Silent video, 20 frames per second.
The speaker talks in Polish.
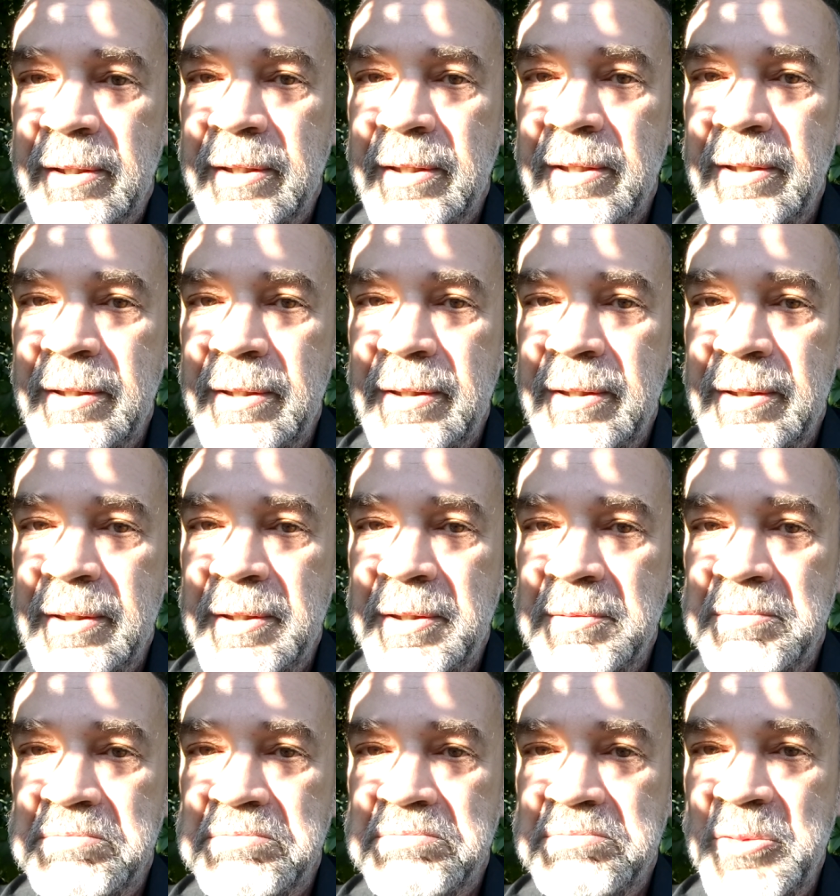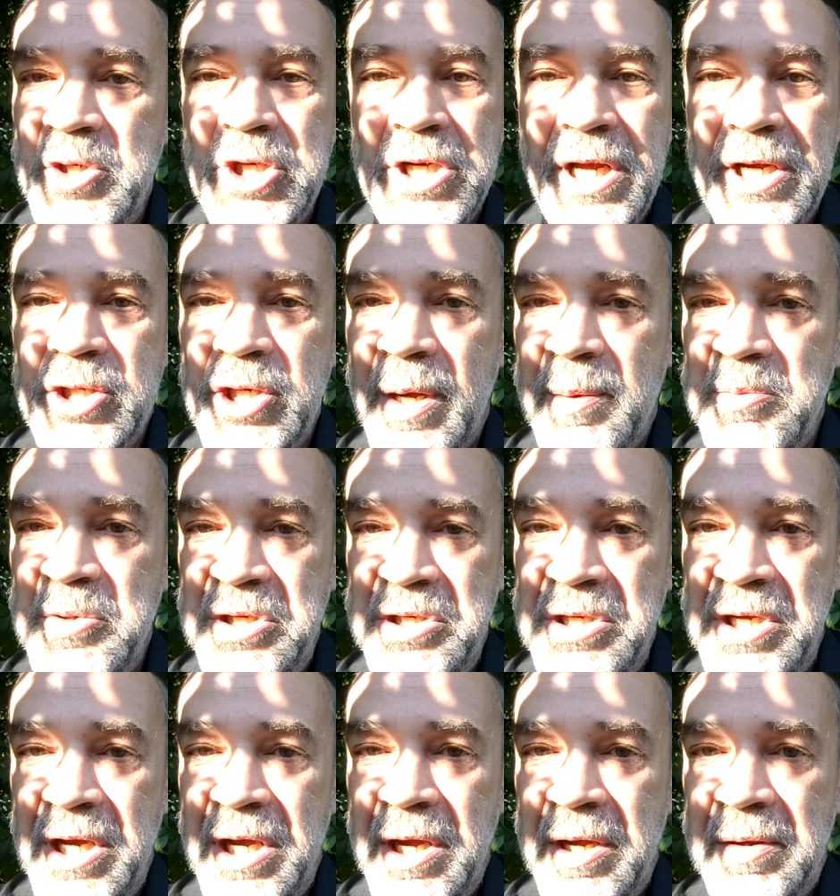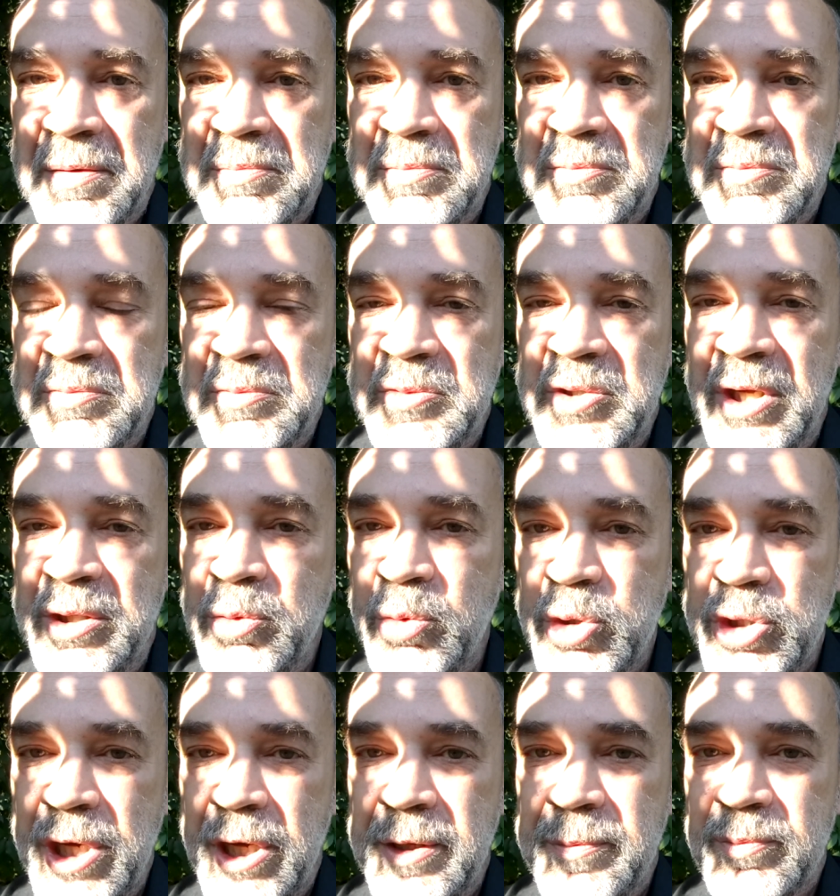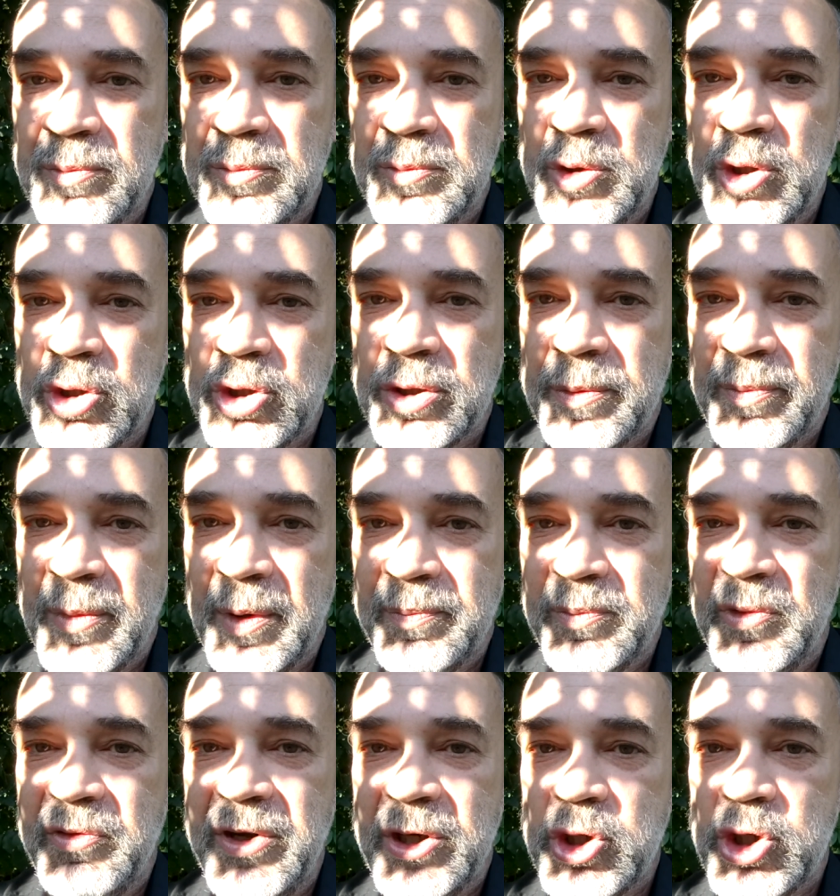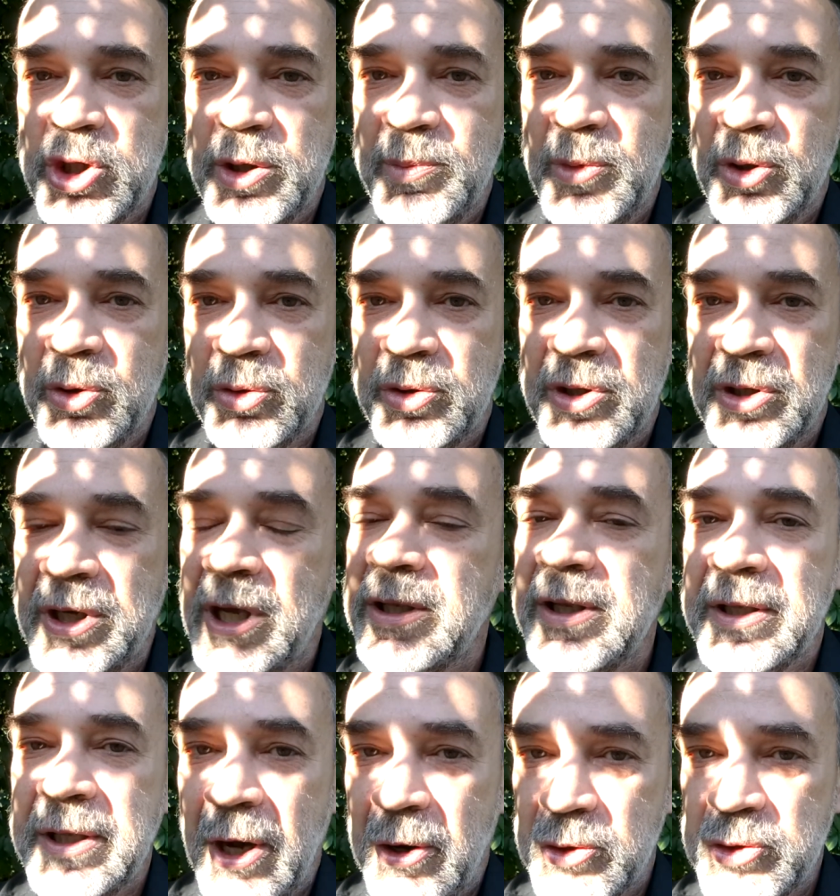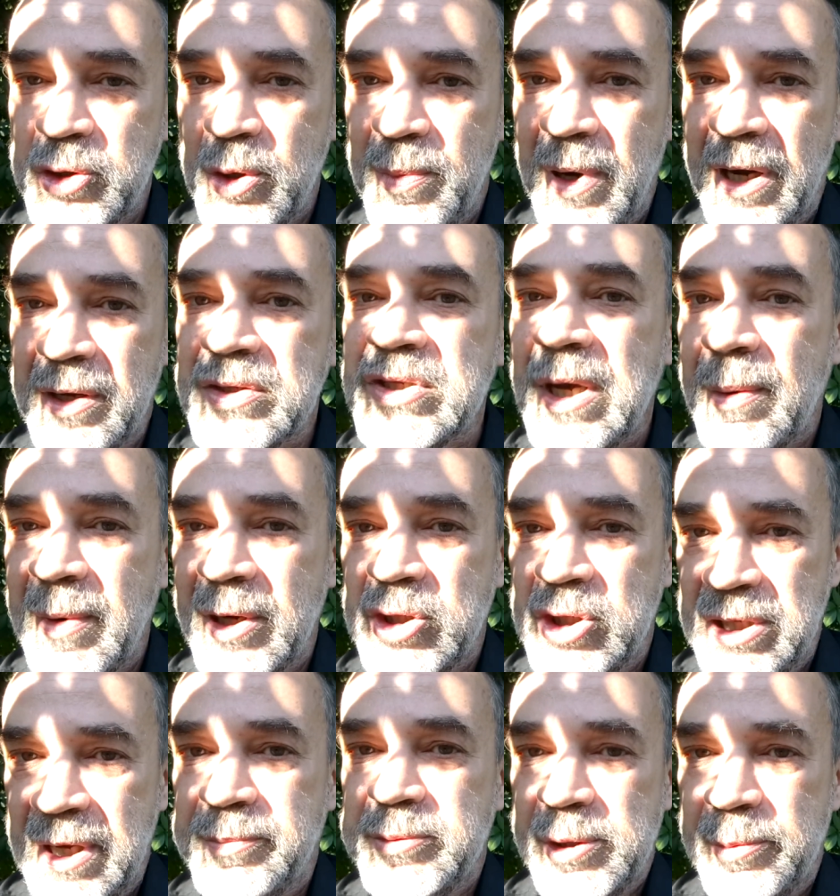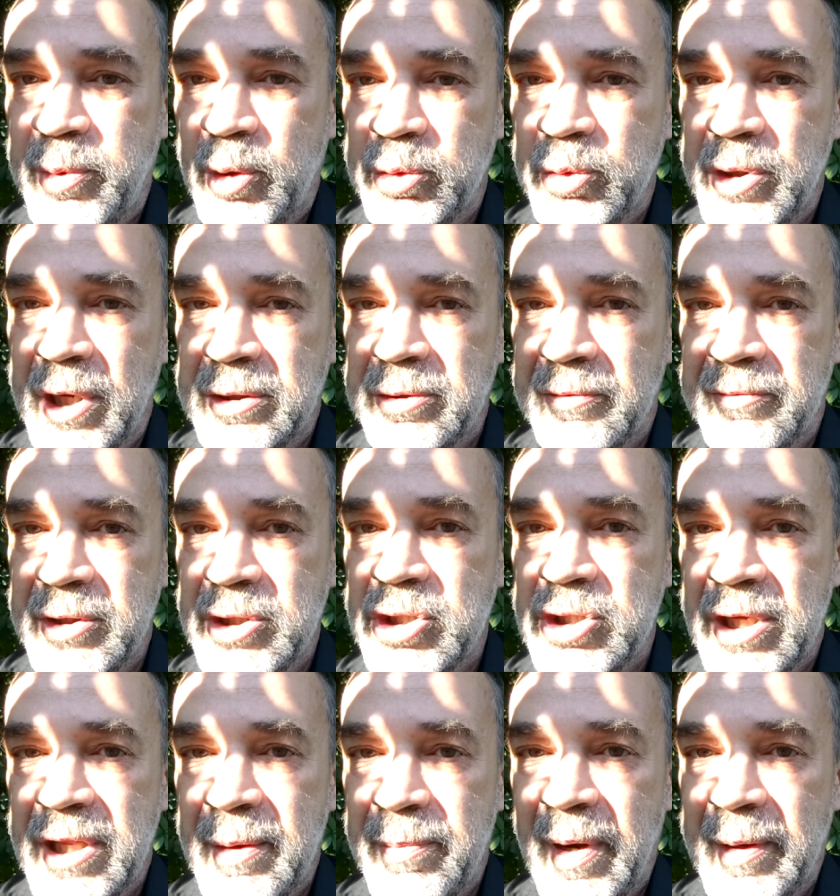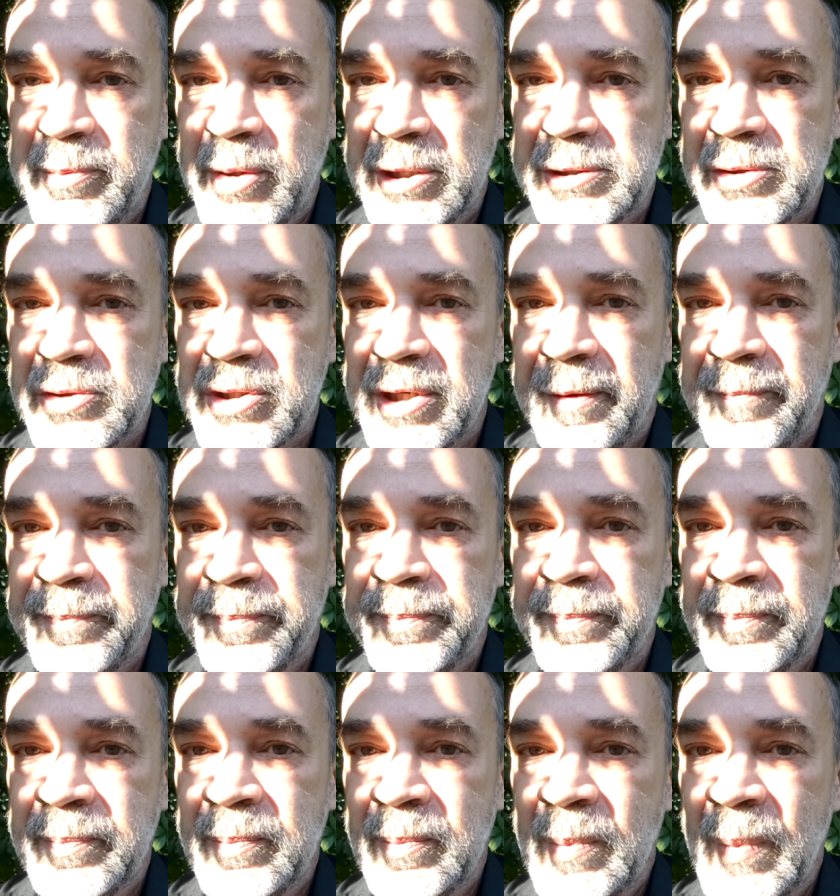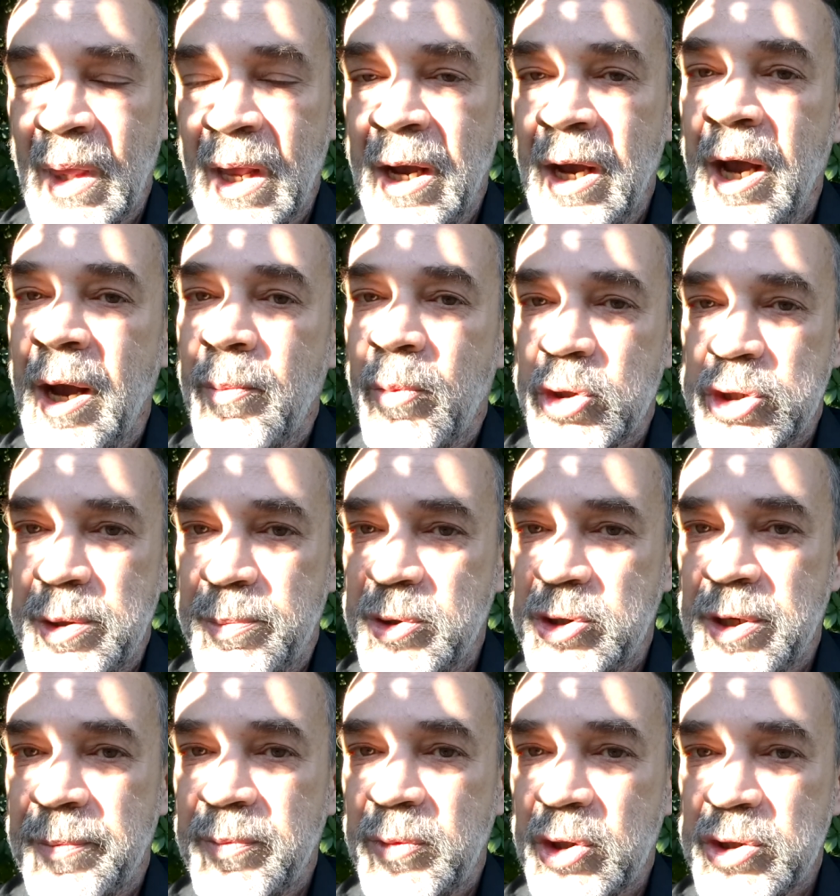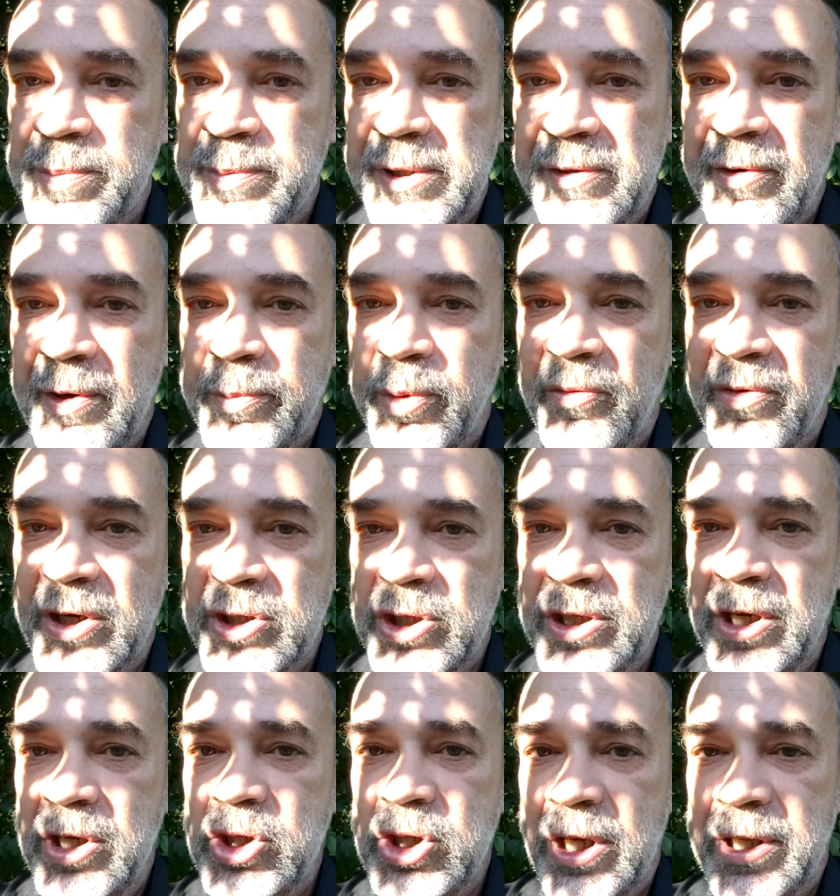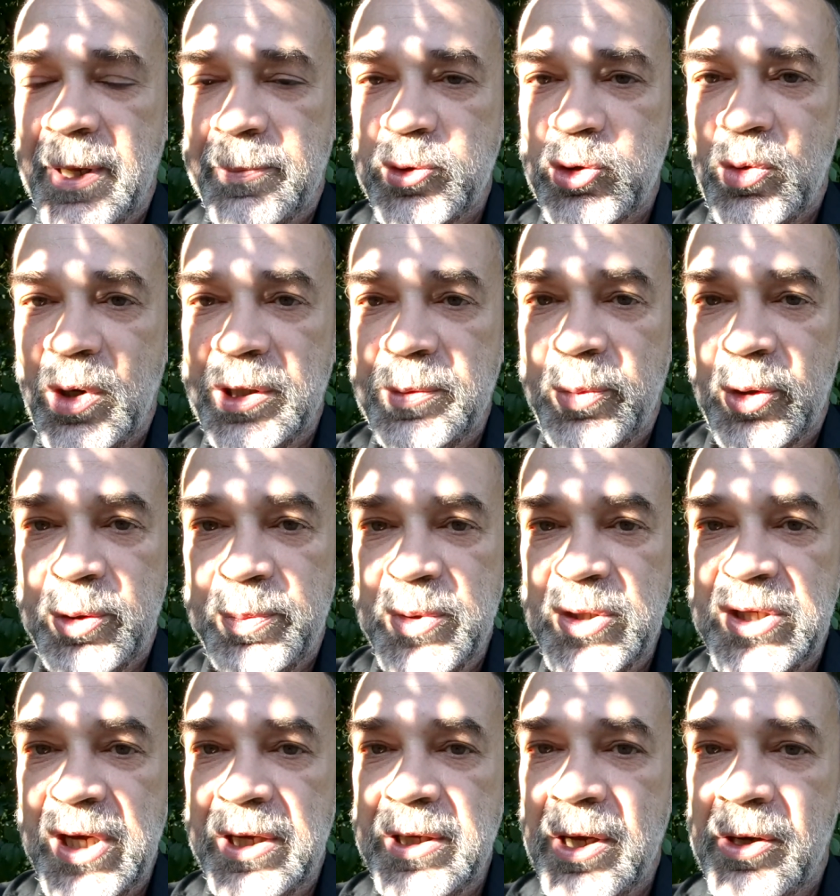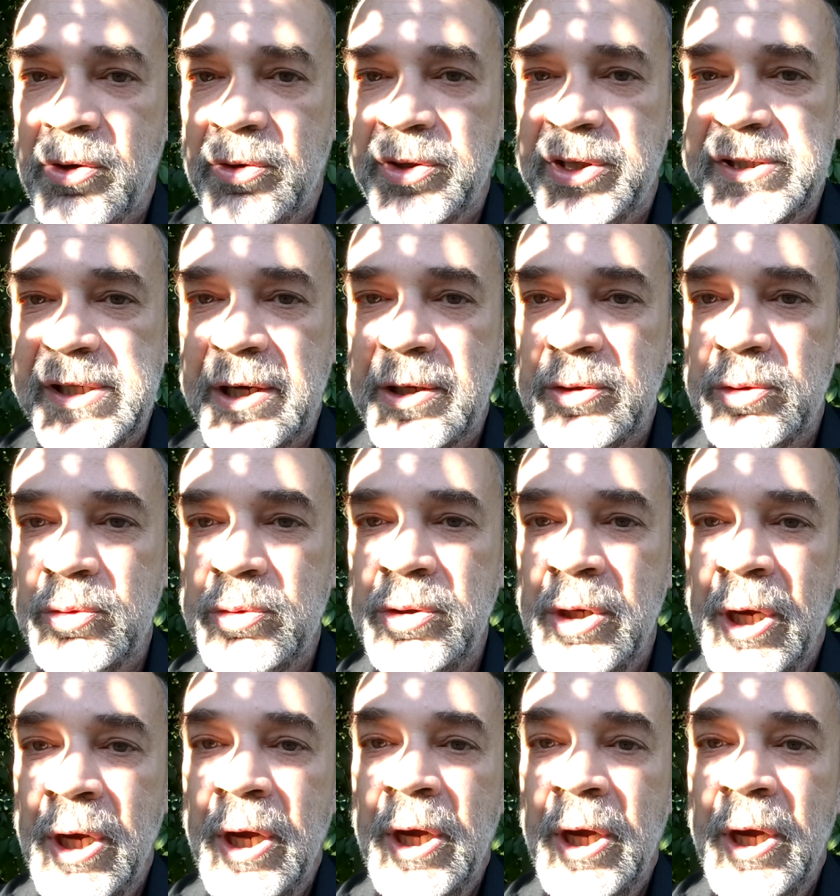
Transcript: i myślę, że minie nie dłużej niż 2-3 minuty, kiedy ta osoba sama ci zaproponuje to wyjście na papierosa. Może być to sprawa poważniejsza, na przykład podpisanie kontraktu.